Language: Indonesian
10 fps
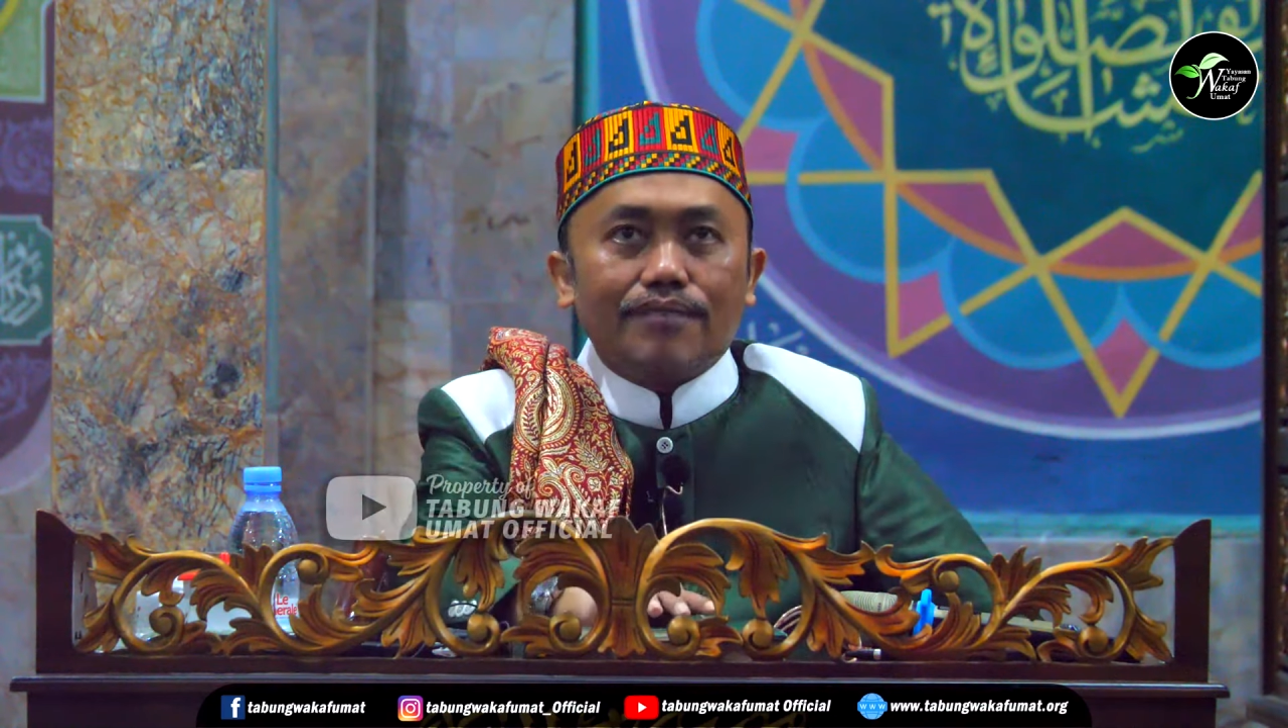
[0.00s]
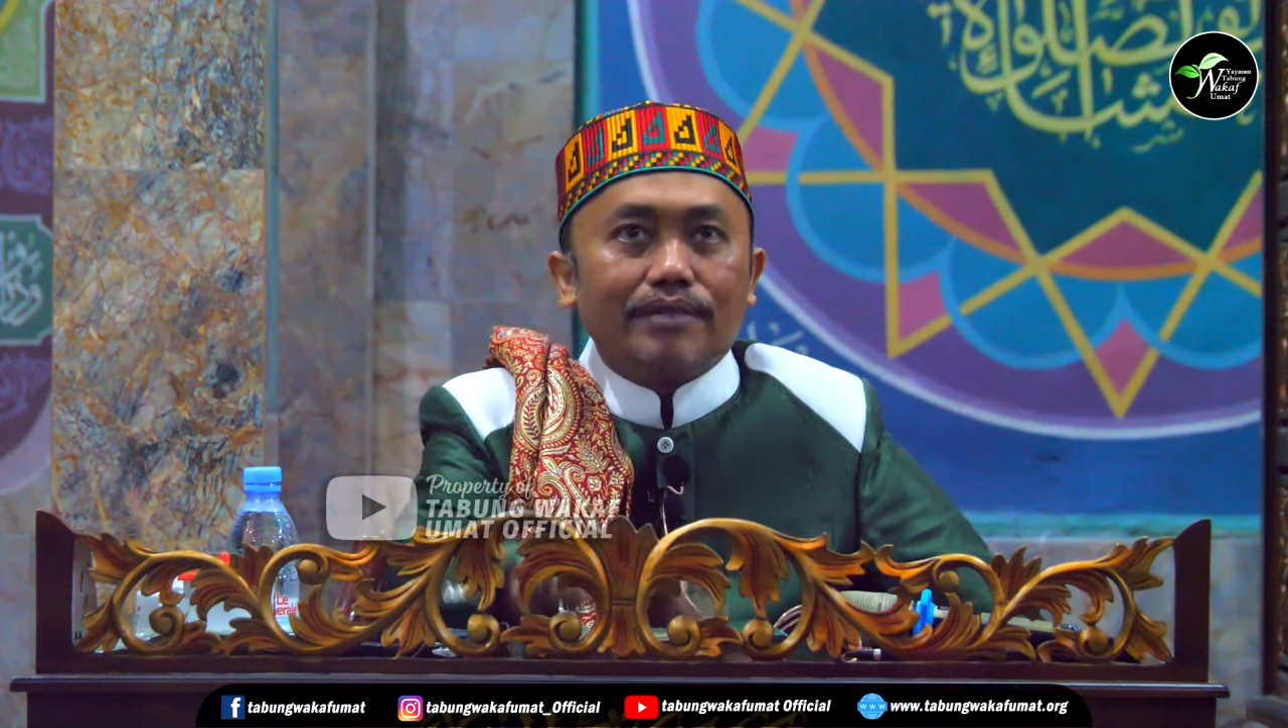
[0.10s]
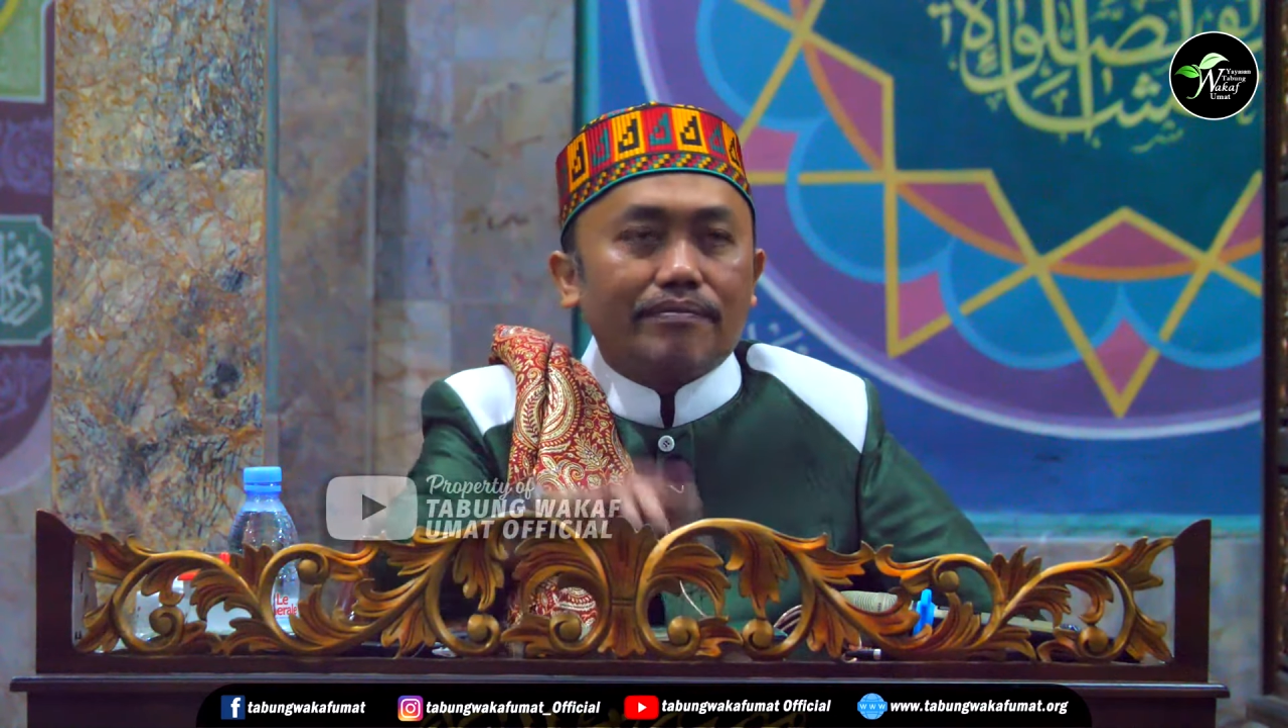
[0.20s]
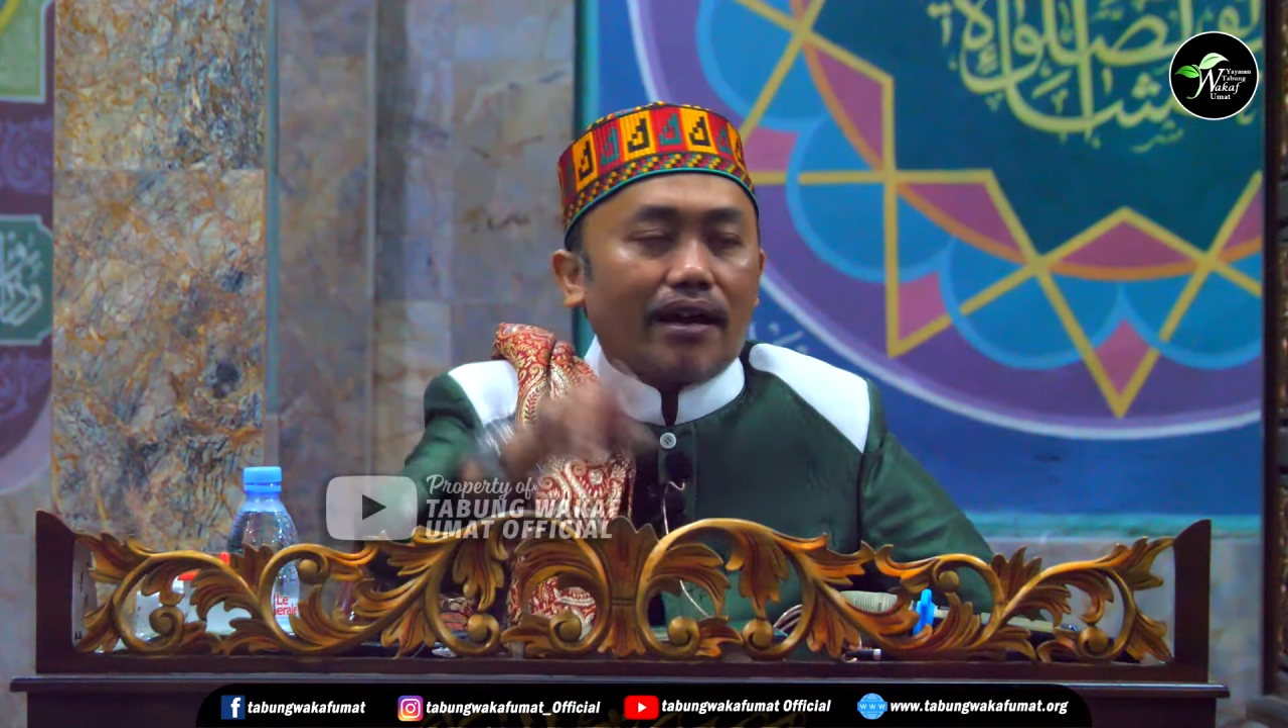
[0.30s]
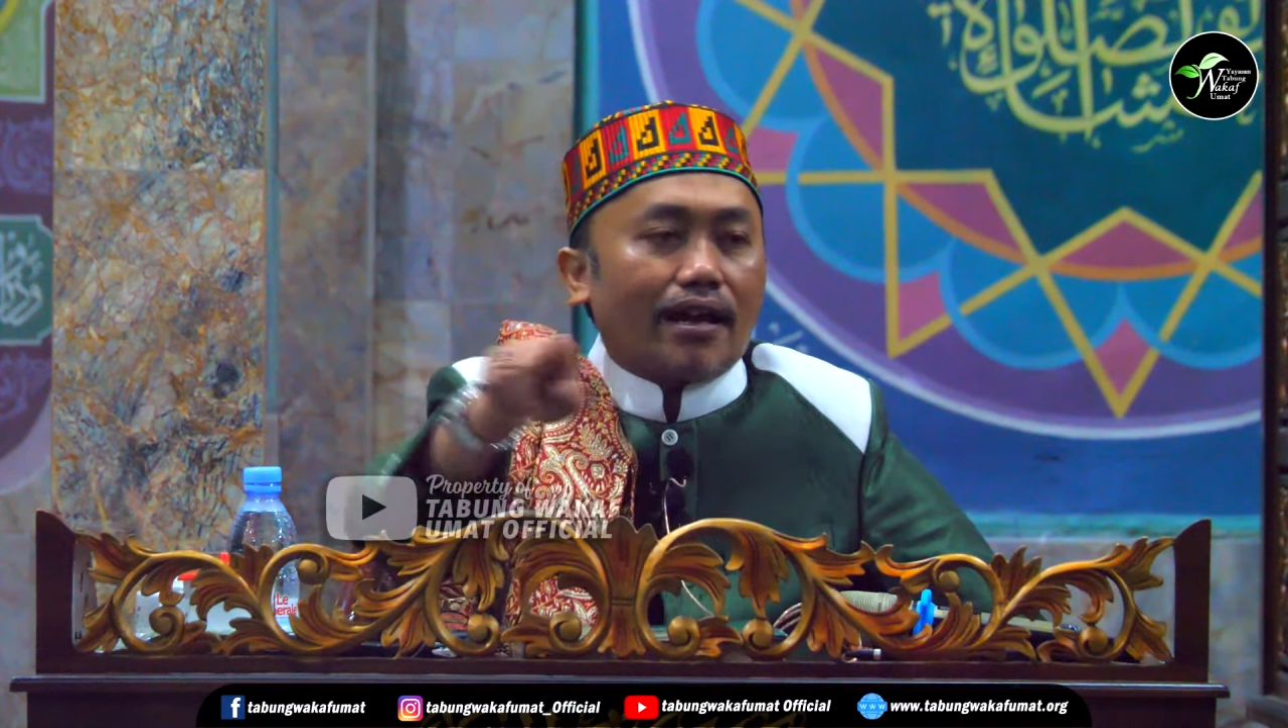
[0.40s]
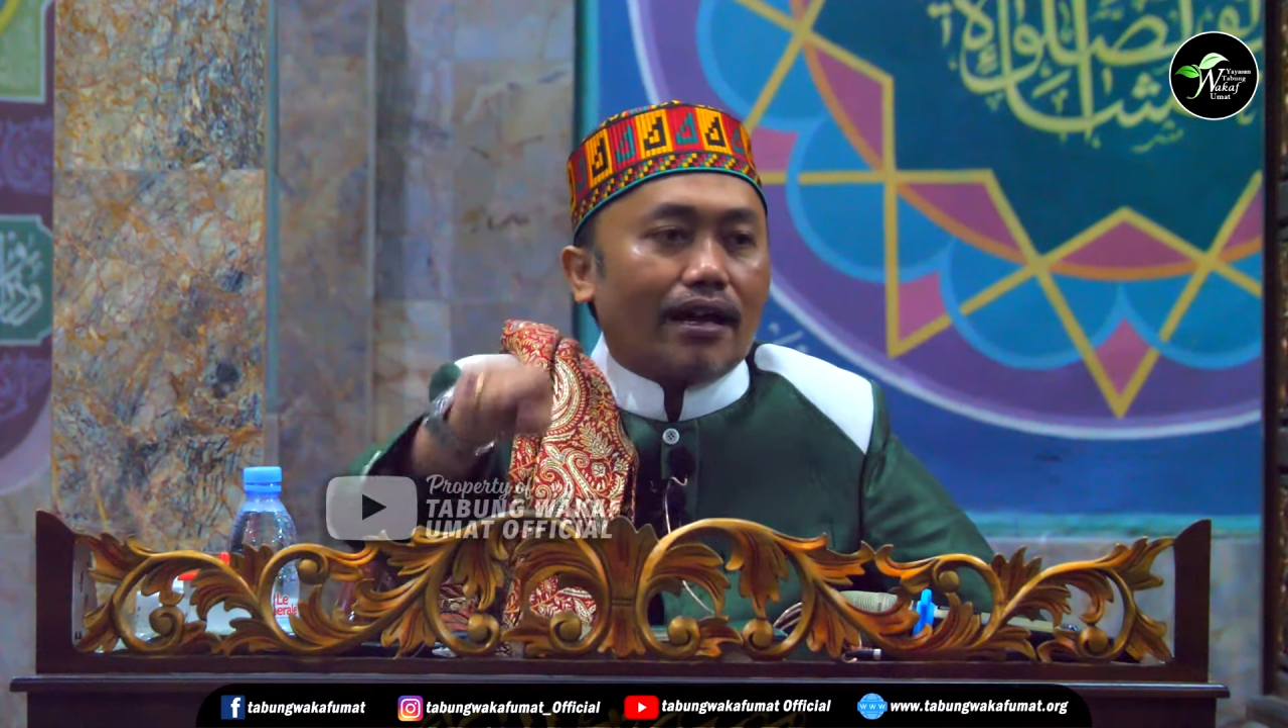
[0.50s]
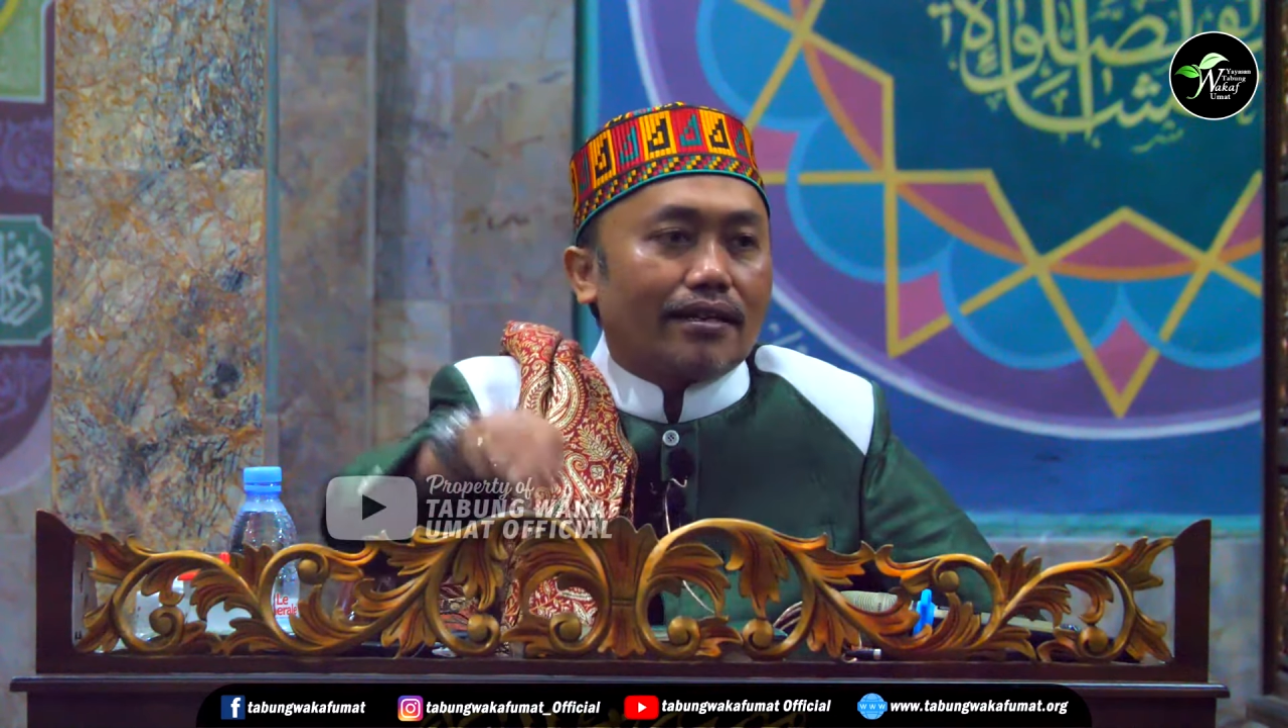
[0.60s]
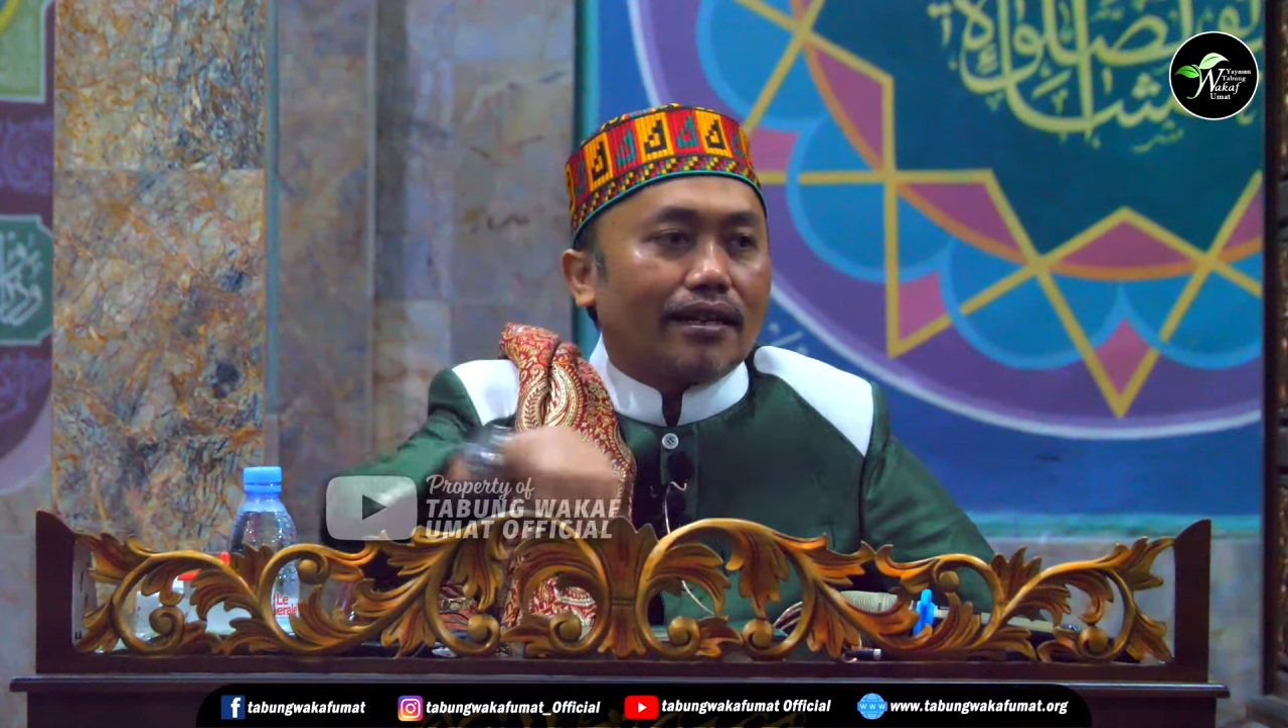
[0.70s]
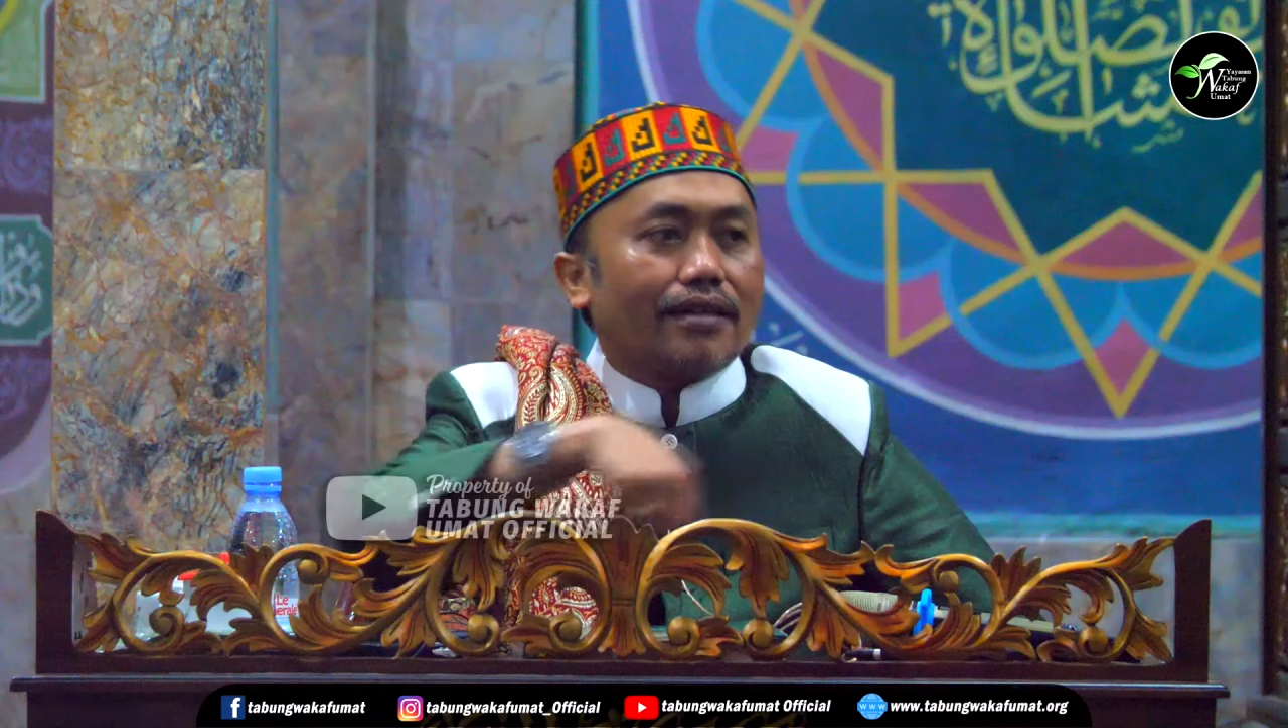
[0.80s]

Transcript: memang ada